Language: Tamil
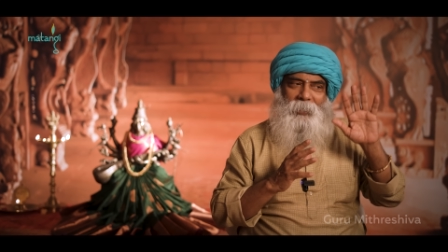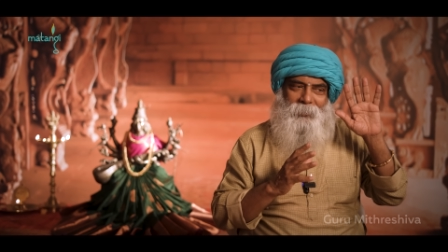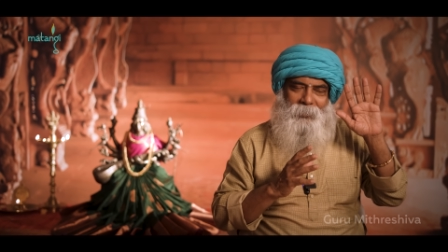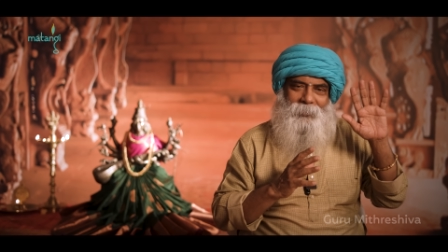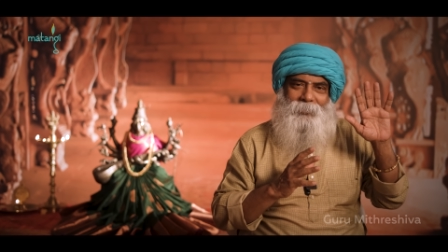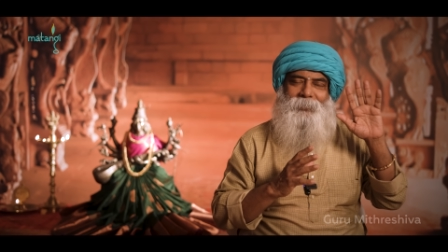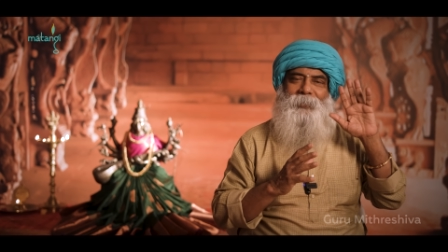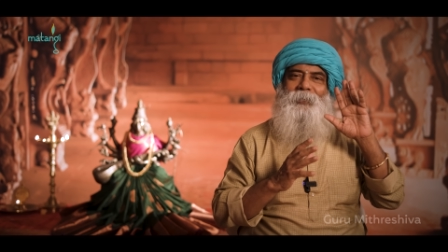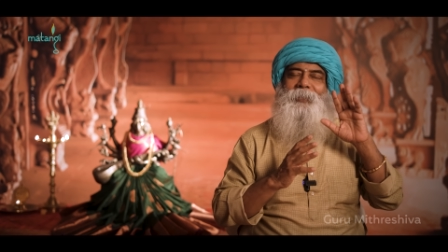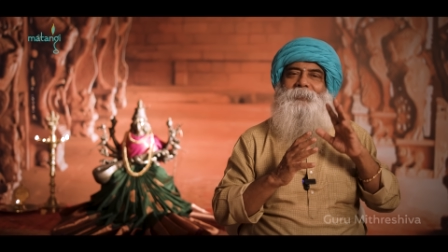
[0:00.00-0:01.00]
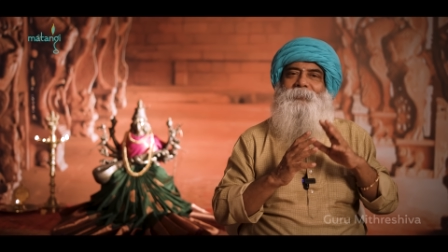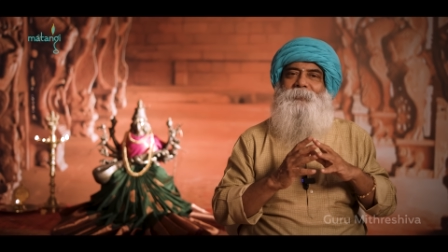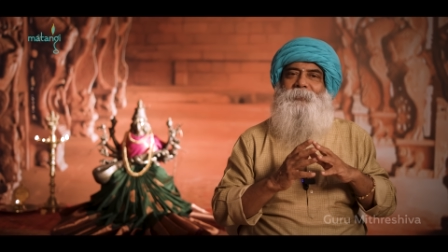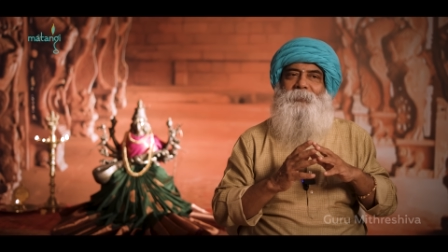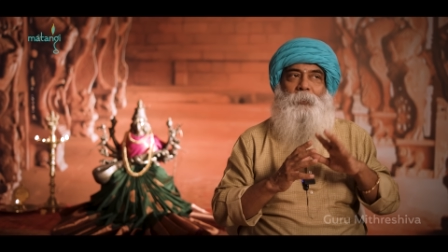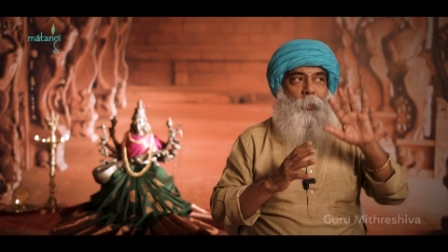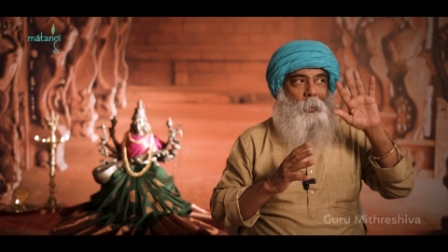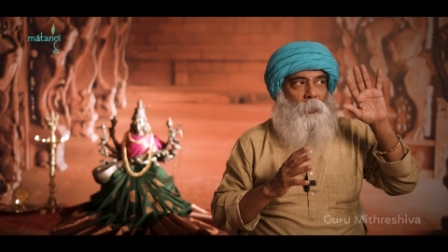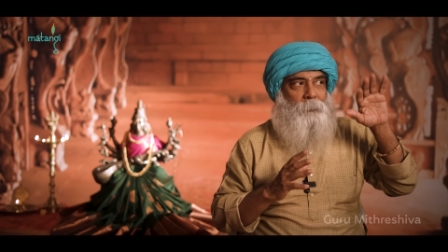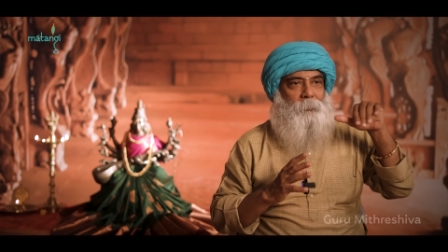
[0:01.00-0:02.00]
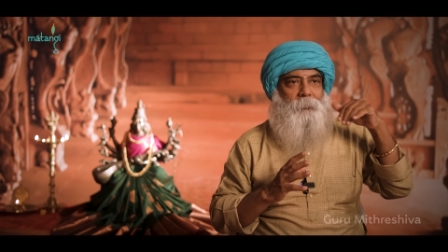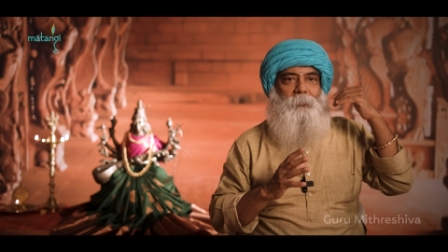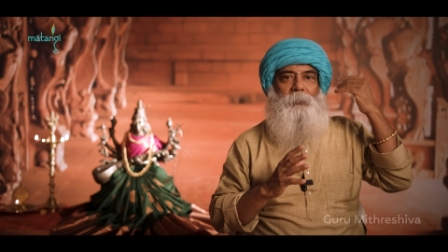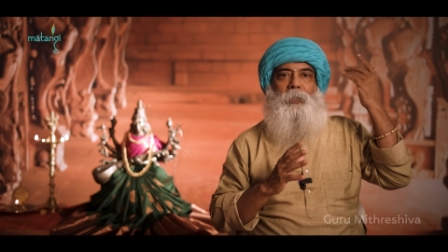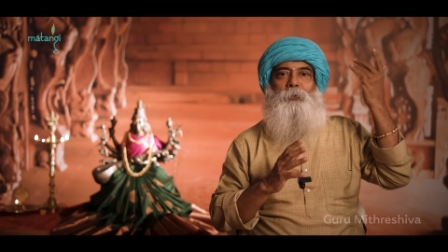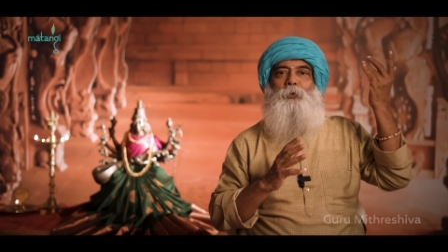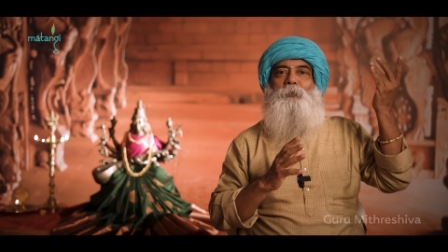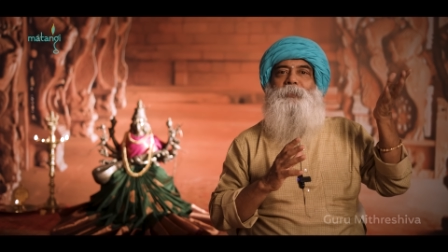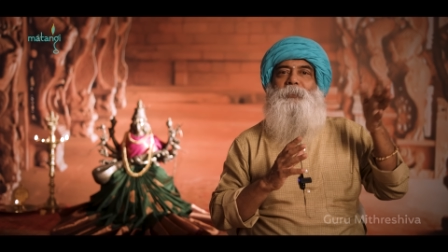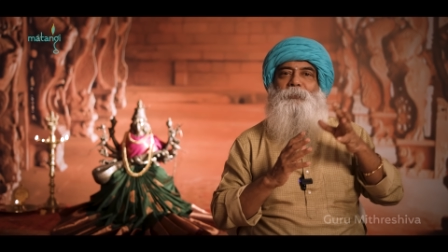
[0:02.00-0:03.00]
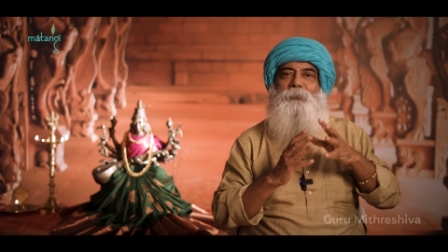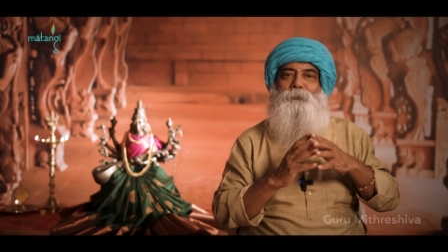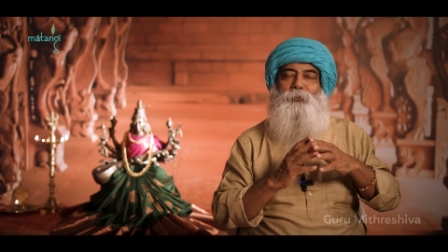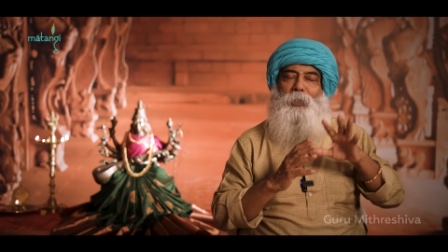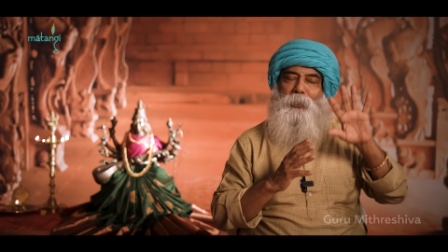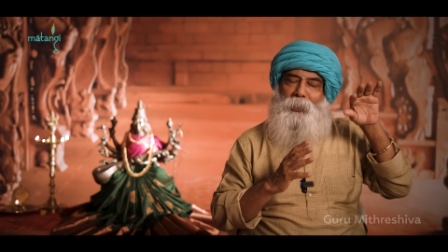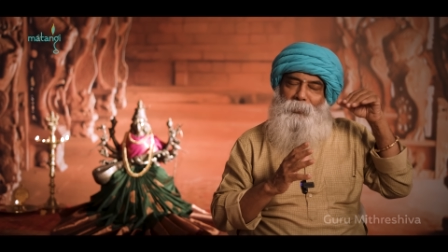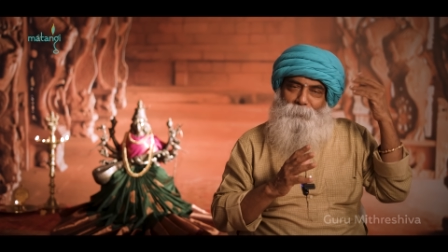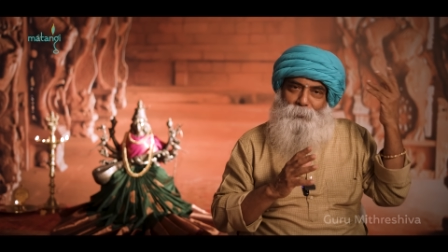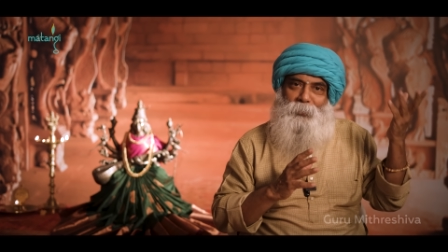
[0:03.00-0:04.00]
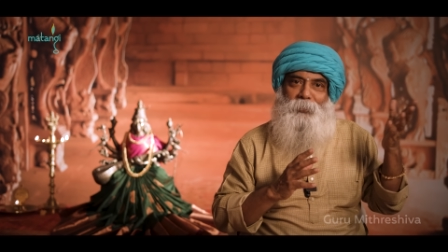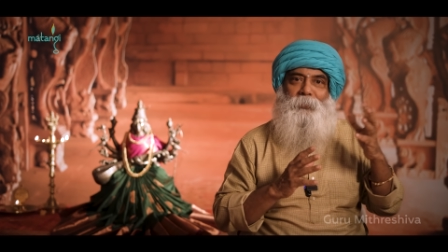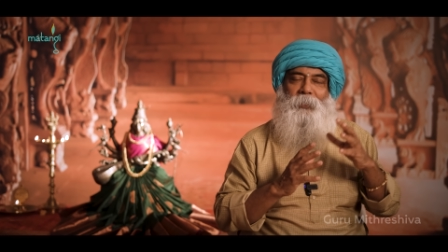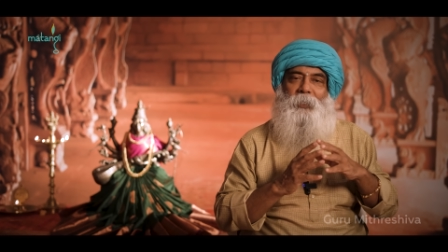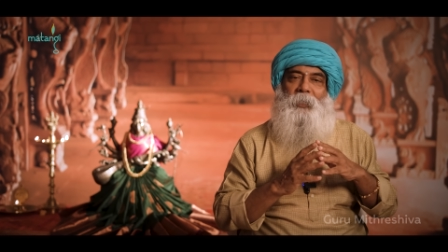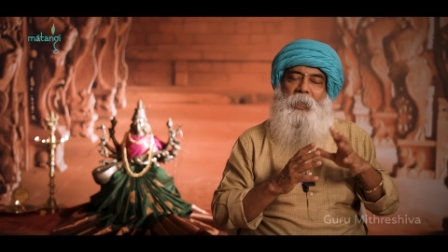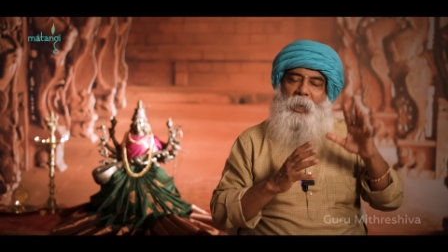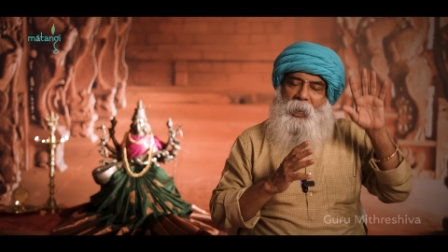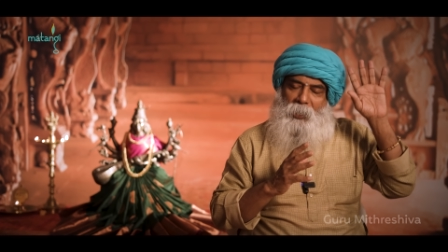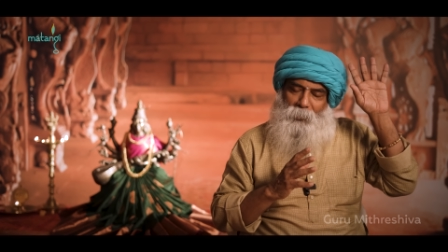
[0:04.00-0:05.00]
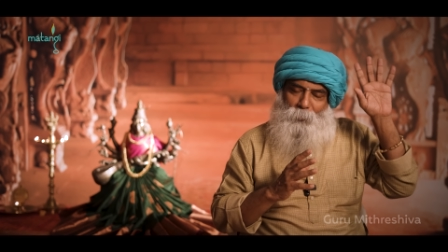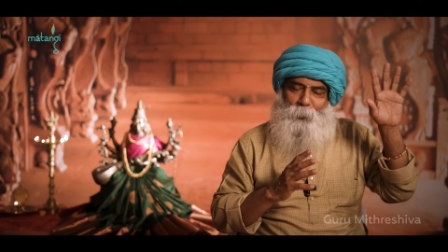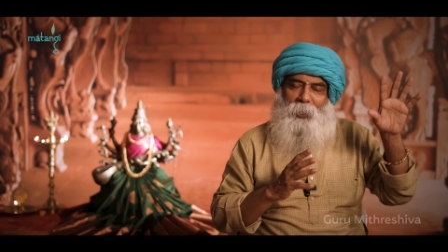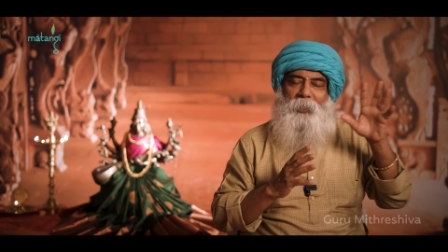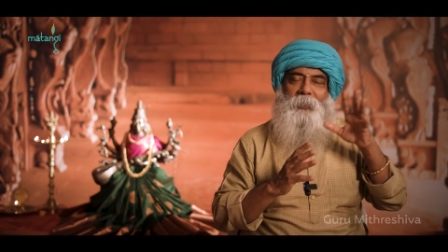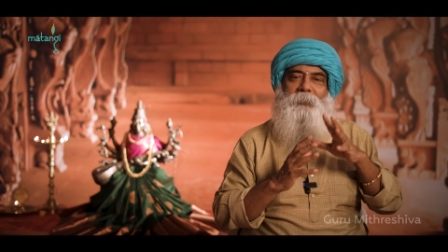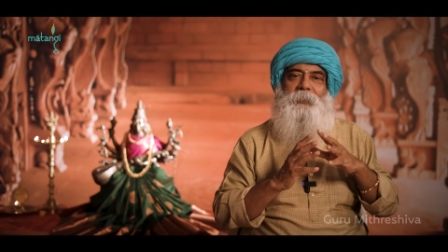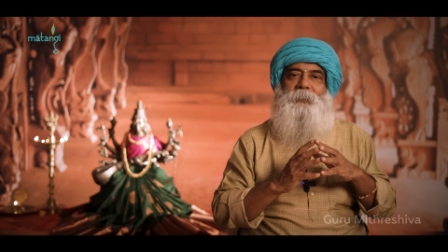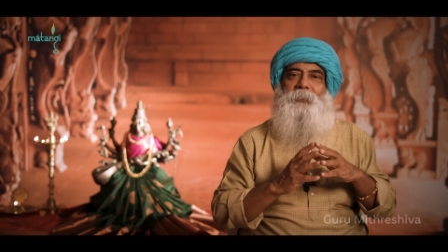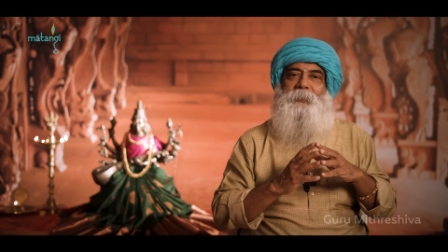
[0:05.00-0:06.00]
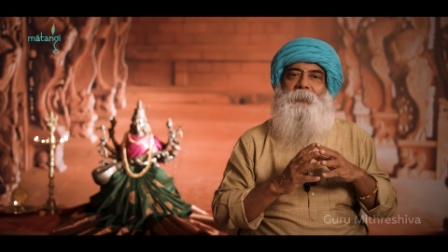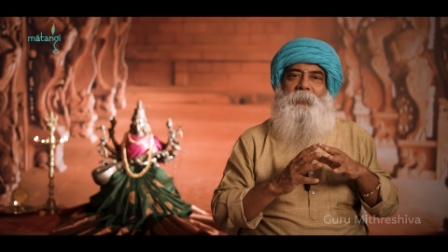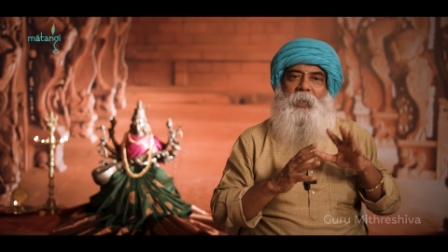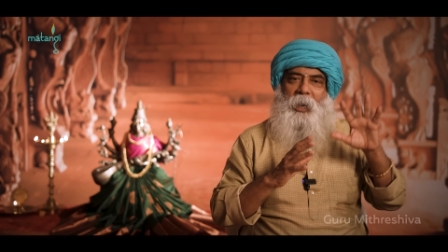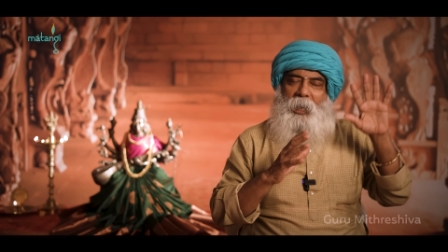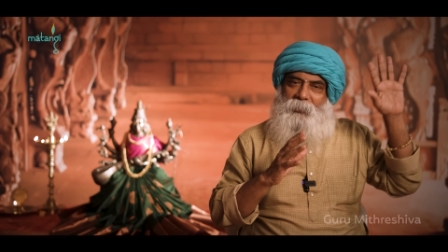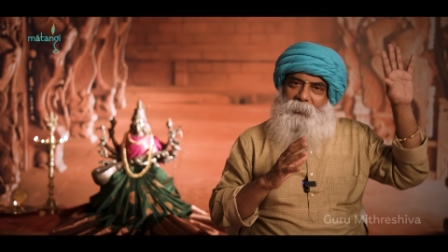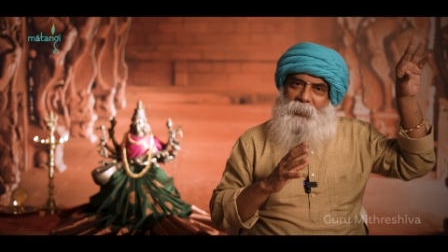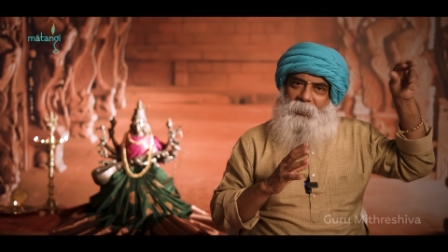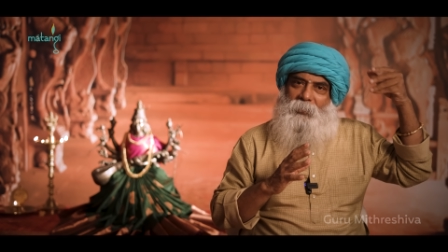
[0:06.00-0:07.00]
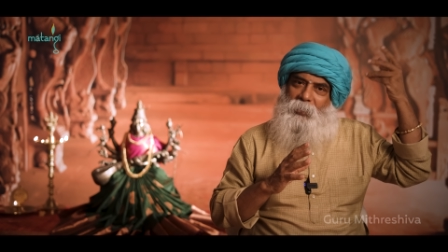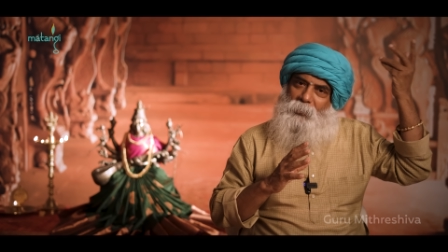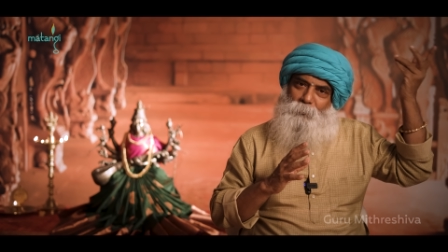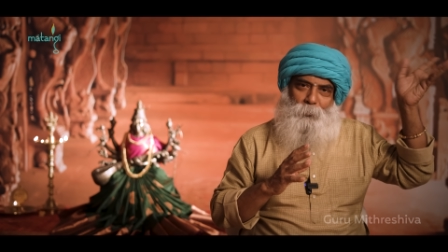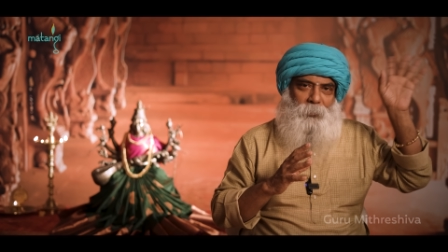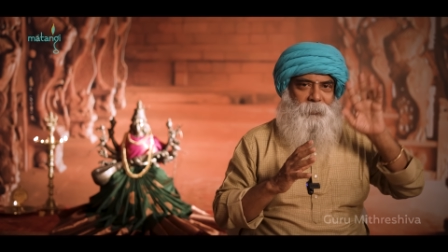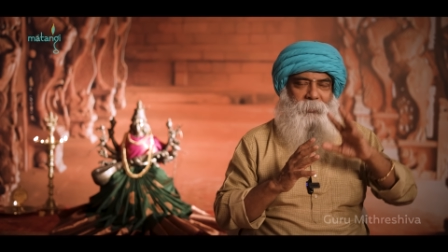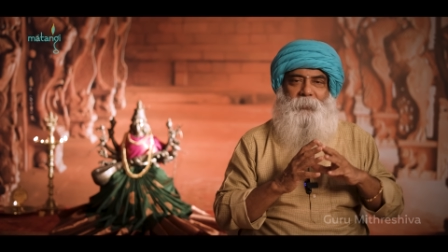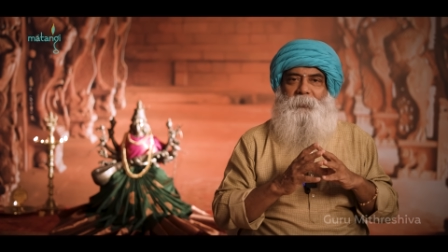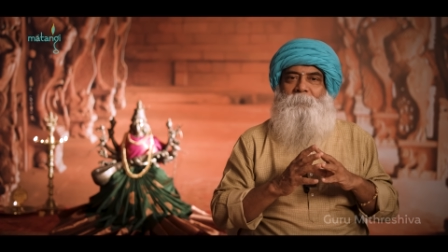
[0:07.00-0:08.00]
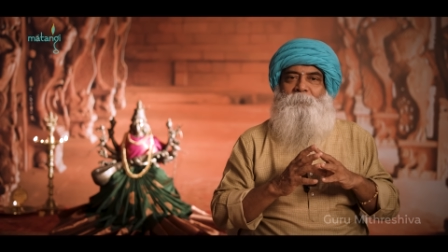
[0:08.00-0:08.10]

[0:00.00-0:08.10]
அங்கே எனக்கு ரெண்டு அண்ணன் இருந்துச்சு அதுக்கு இரநூறு வருஷத்துக்கு முன்னாடி நான் இப்படி இருந்தேன் அங்கே ஒரு ஆள் இருந்துச்சு அது இறங்கி அது போயிடுச்சு